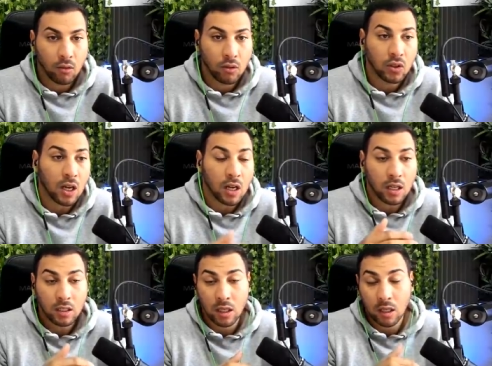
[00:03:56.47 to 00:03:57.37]
donc
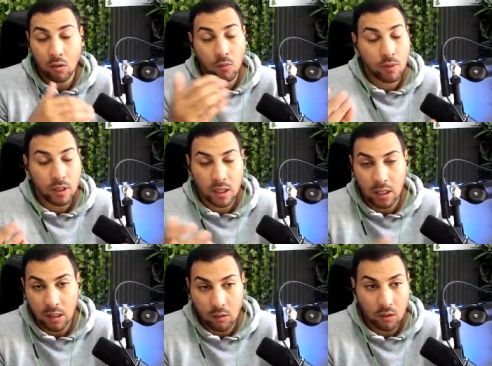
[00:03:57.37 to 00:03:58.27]
ça ça a
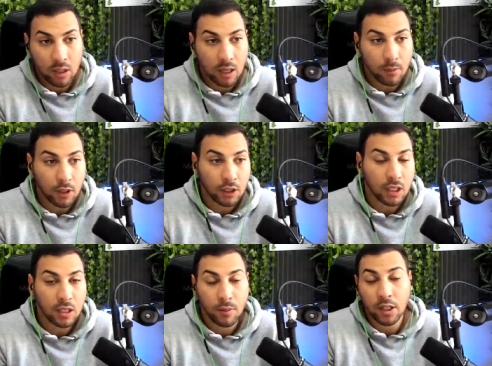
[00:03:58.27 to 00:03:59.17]
compliqué le cas
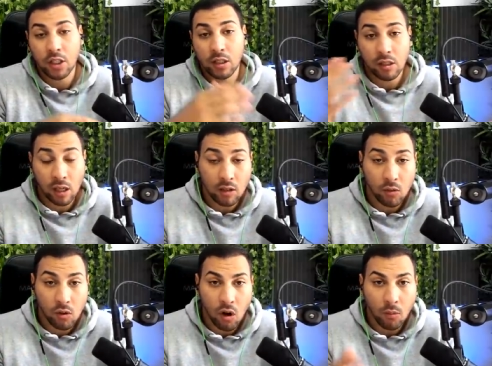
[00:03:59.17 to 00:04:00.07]
machin après j'ai été traité au grand